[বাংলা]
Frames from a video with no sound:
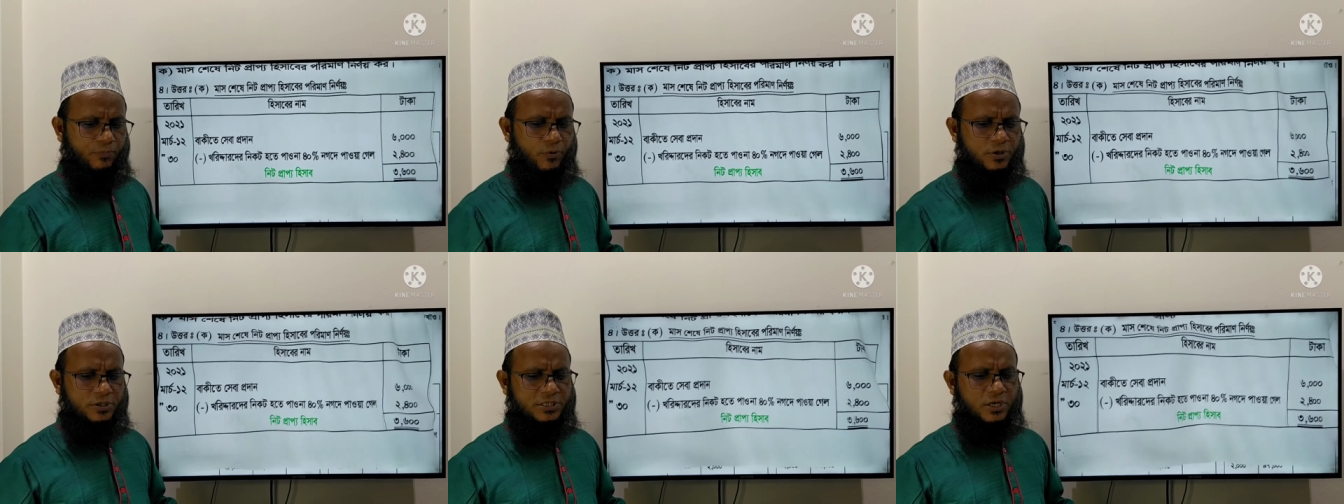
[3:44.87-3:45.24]

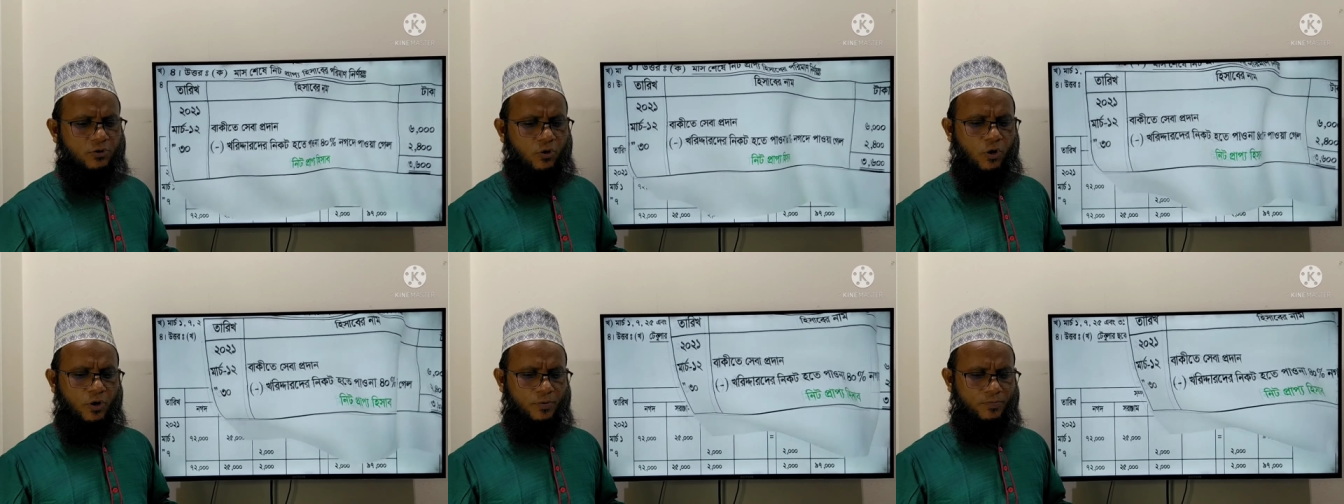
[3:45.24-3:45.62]
এরপর
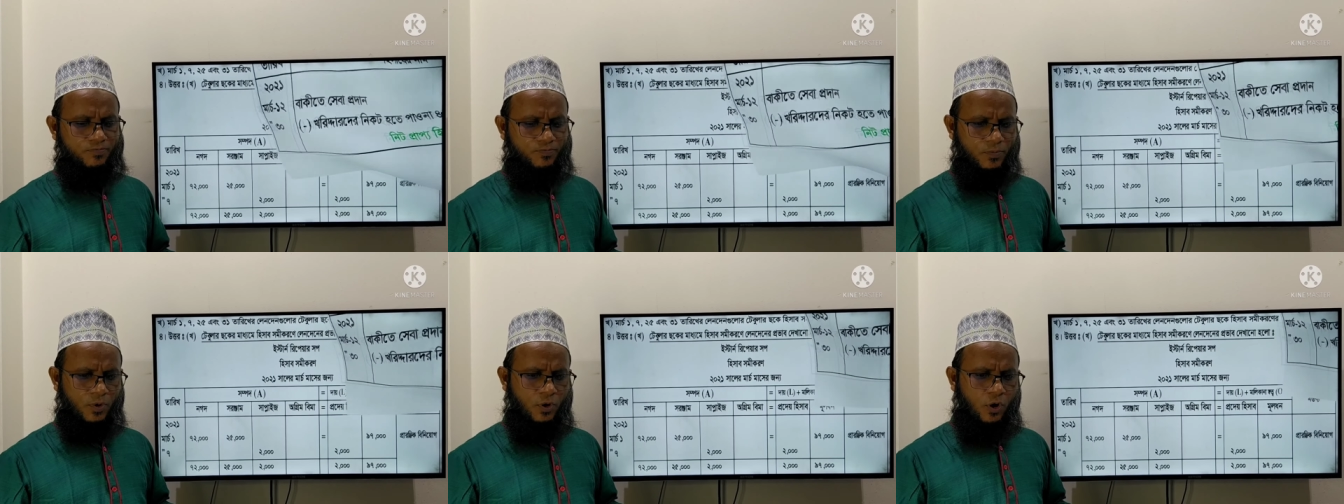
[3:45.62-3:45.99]
হচ্ছে খ
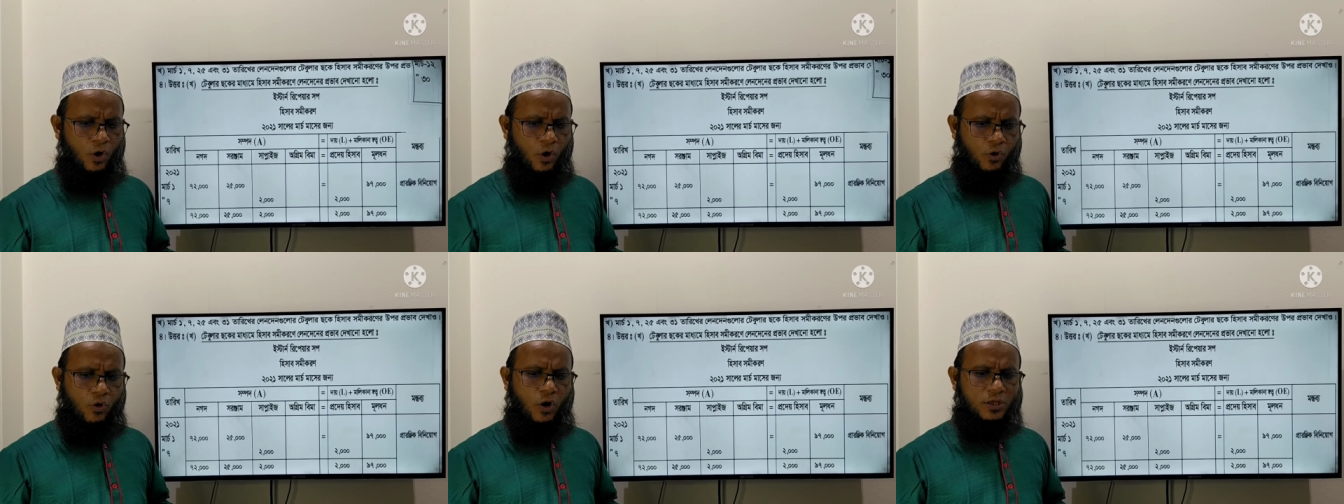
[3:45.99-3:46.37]

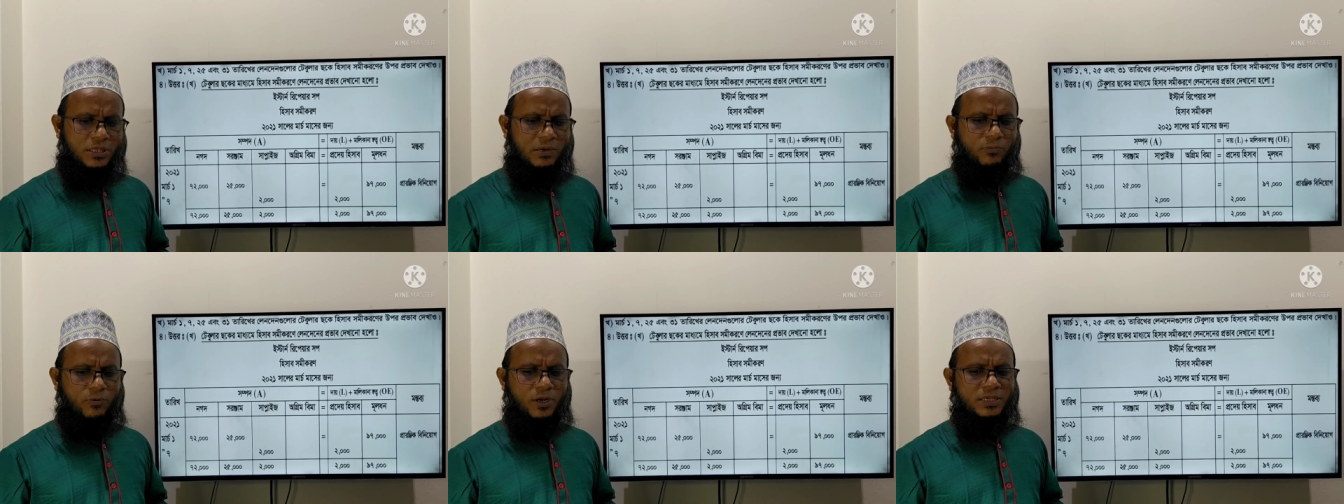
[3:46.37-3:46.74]

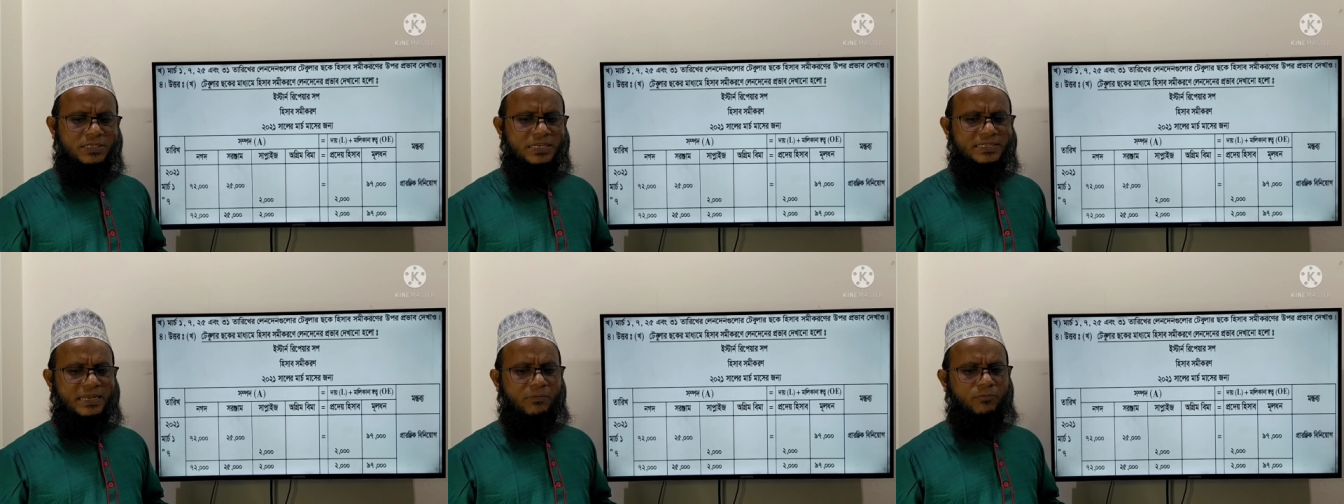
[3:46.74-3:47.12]
খতে
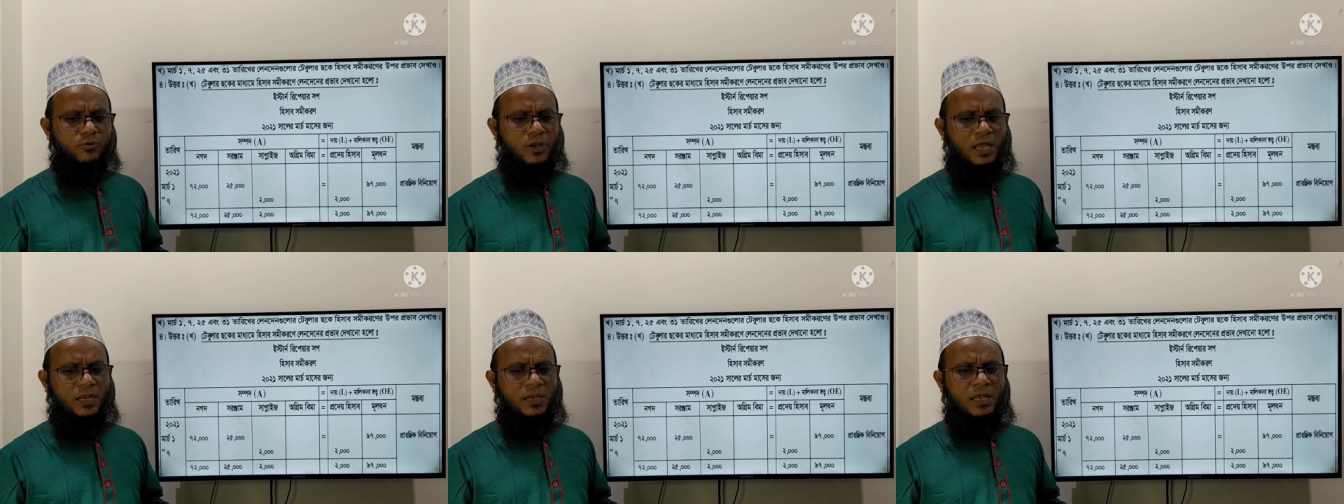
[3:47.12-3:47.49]
বলেছে
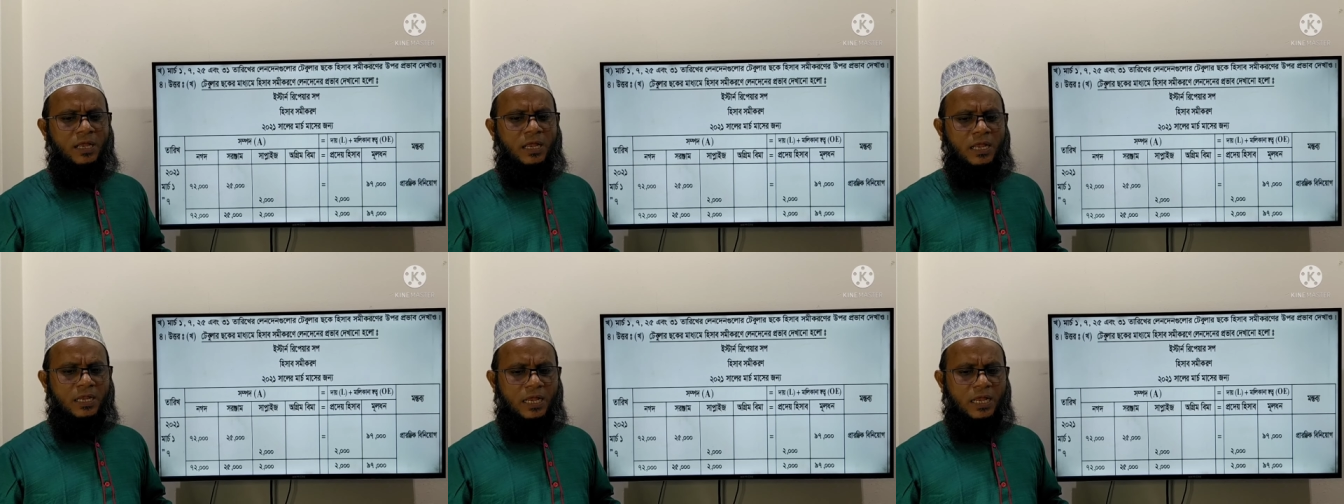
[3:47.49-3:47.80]
টেবুলার